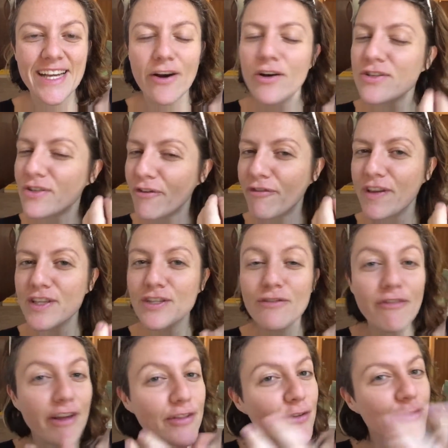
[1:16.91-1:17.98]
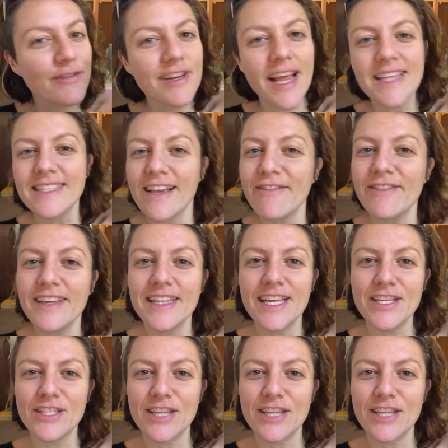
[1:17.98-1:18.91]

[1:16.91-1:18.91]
Ócio afetivo é tudo nessa vida,